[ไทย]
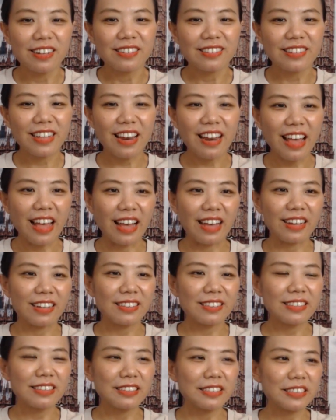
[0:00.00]
นั่นแหละ
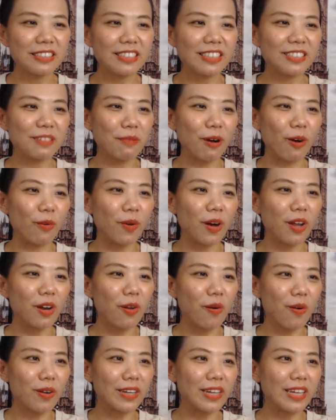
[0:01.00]
คือจริงๆจะบอกว่า
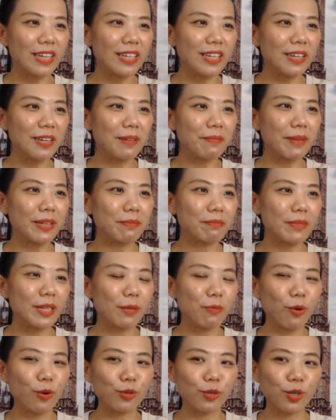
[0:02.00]
โรคนี้นี่มันมี
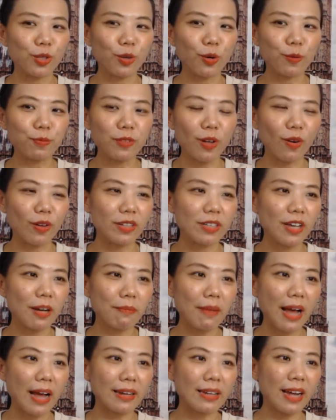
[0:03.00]
ผลกระทบต่อเนื่อง
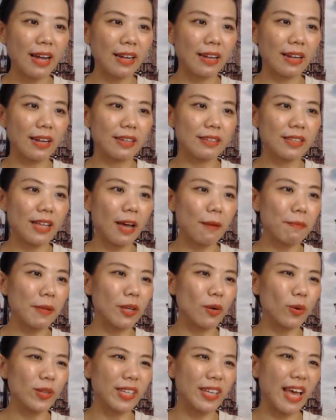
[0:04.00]
มากถ้าถ้าเป็น
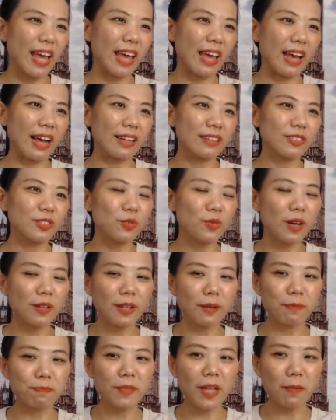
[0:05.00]
คนแก่ชื่อว่า
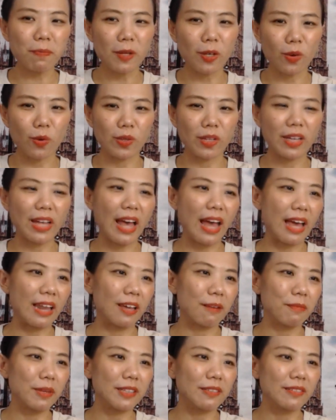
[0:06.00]
ถ้าเป็นคนแก่
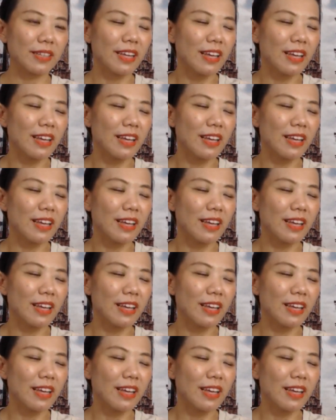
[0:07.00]
เนี่ยมัน